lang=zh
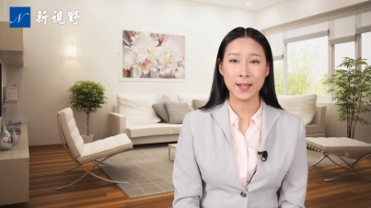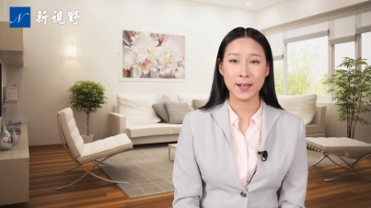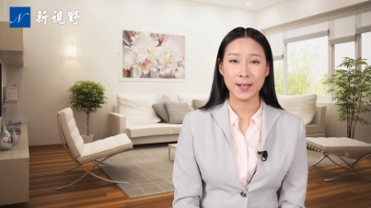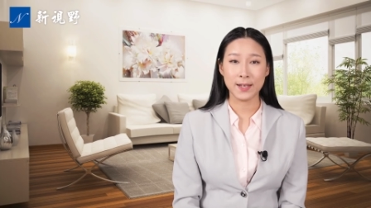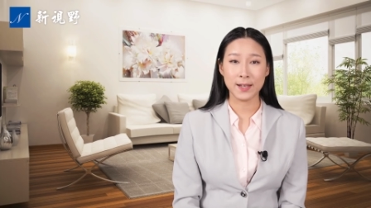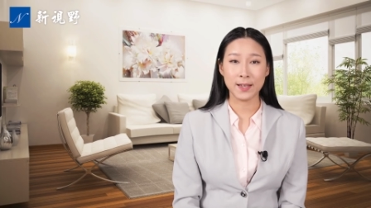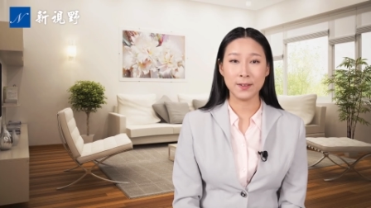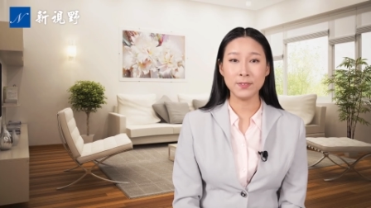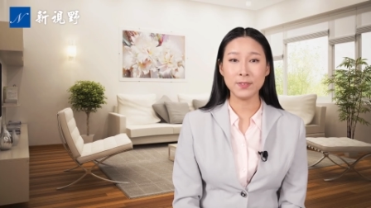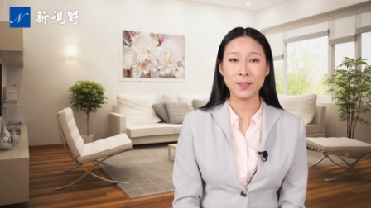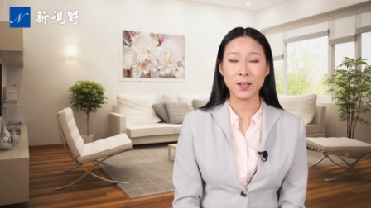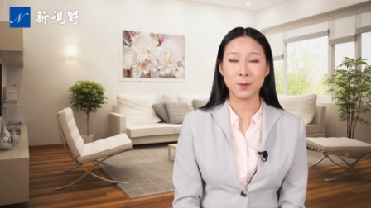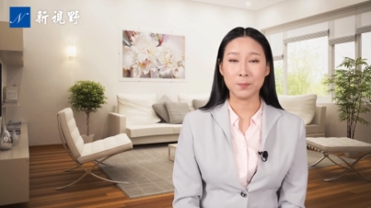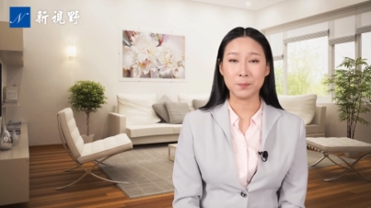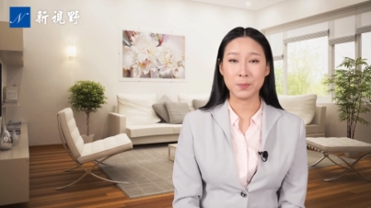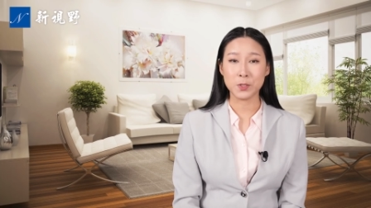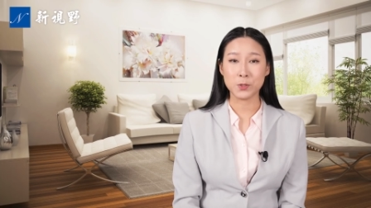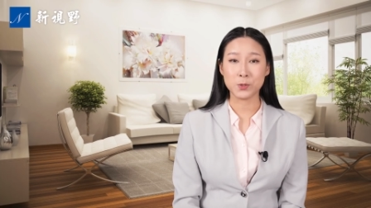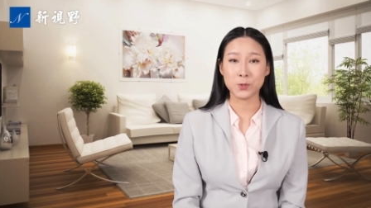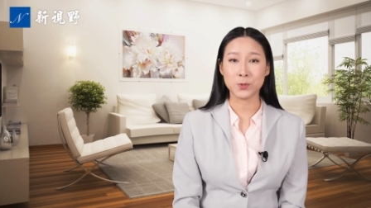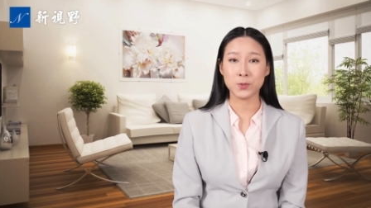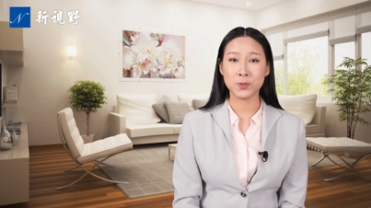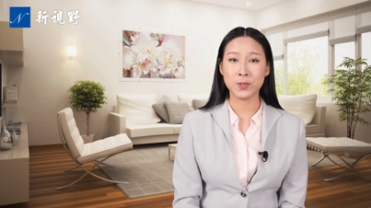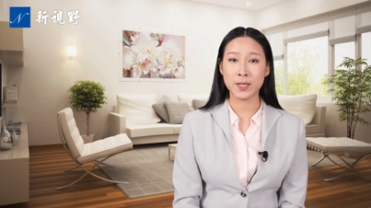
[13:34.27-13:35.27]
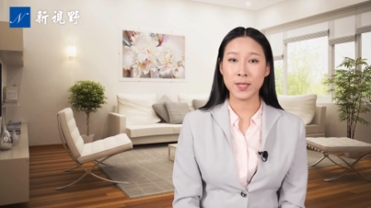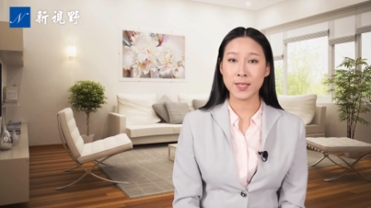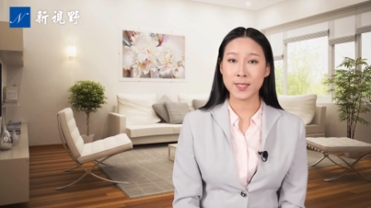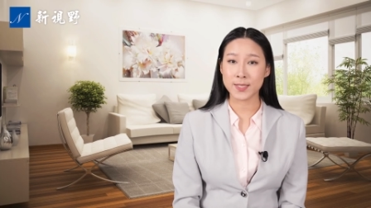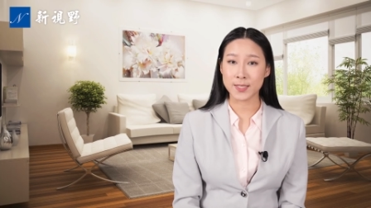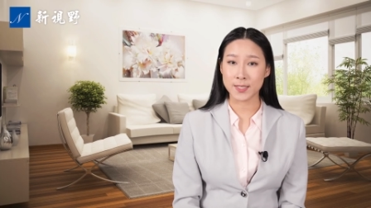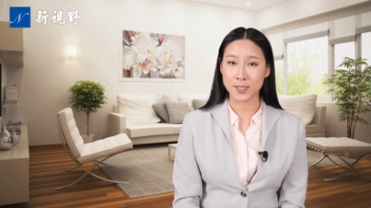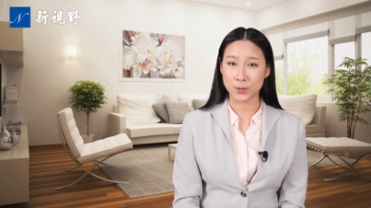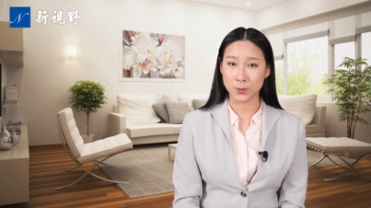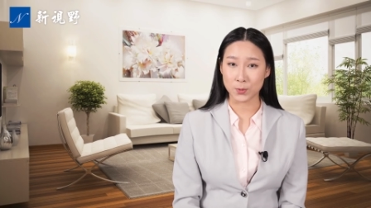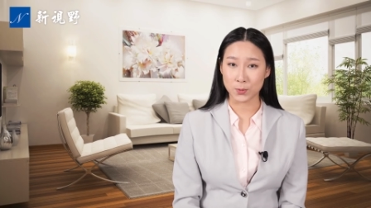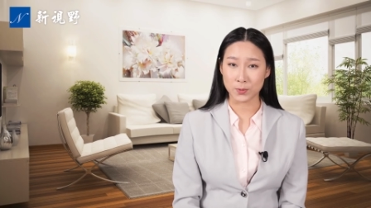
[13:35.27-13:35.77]
两党必须一
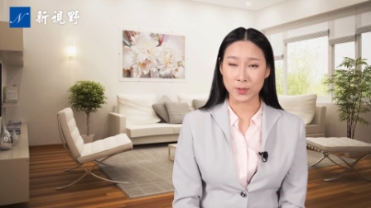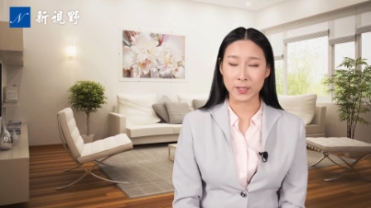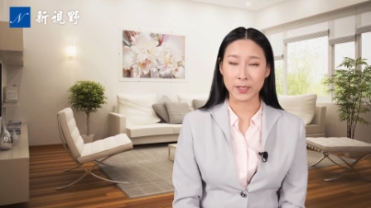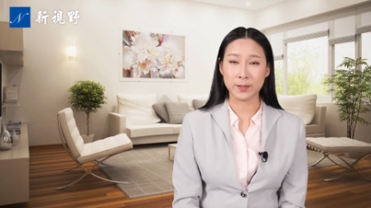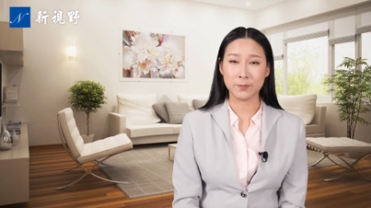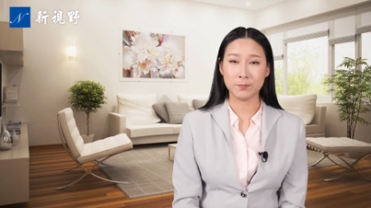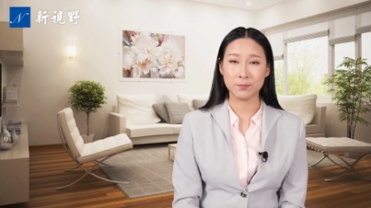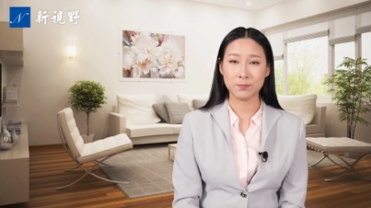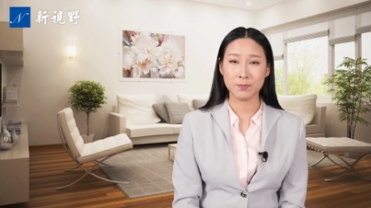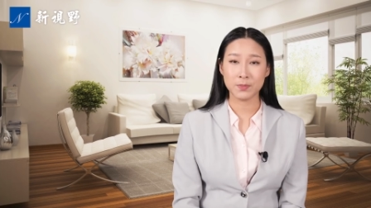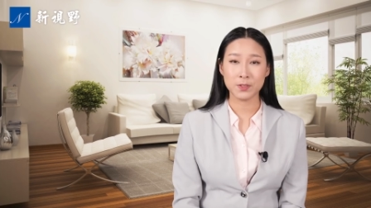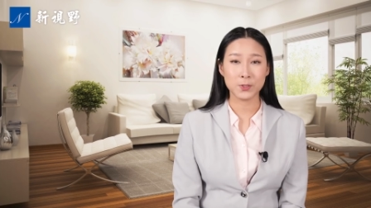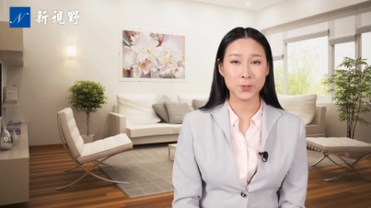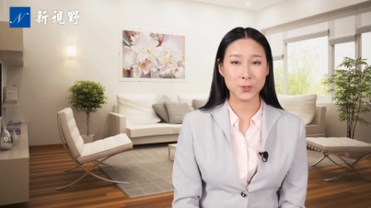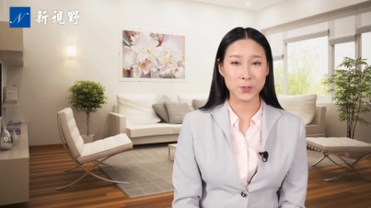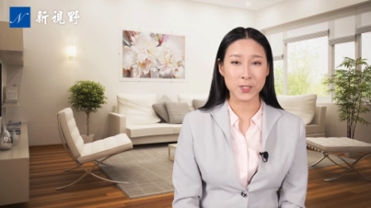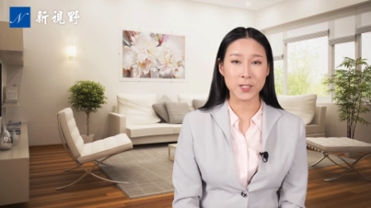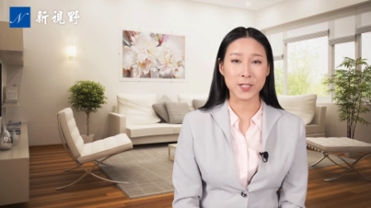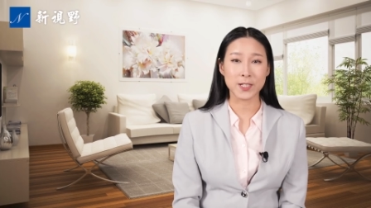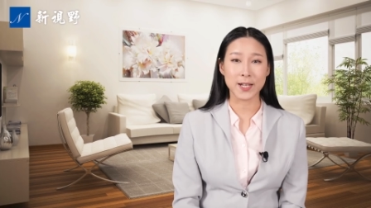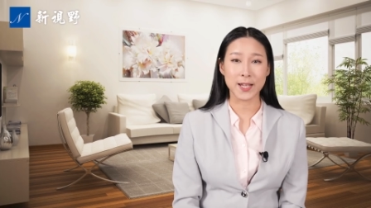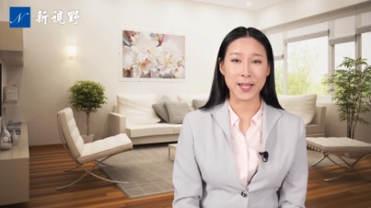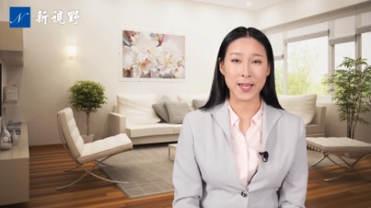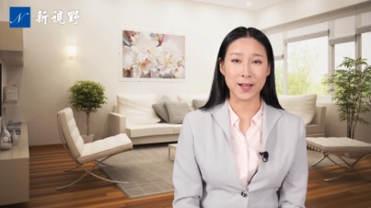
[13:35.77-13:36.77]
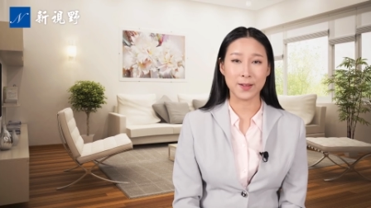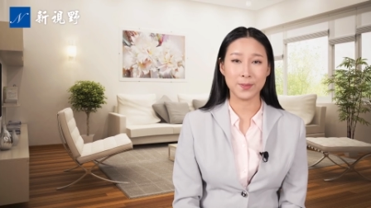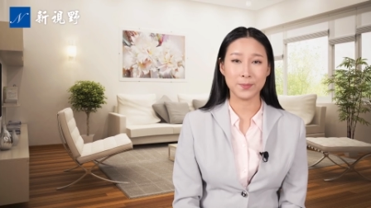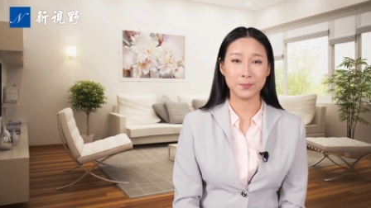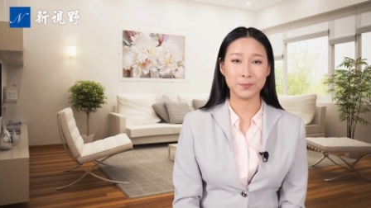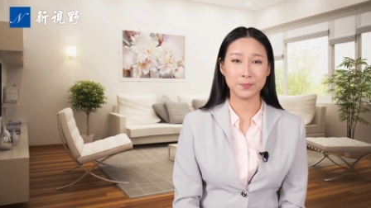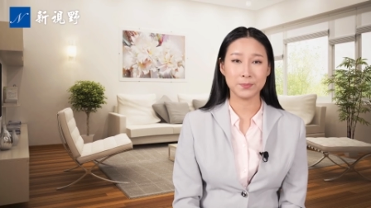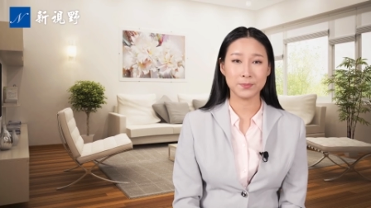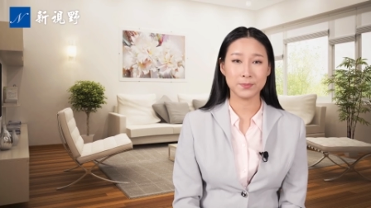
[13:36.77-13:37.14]
起努力。”就是这样。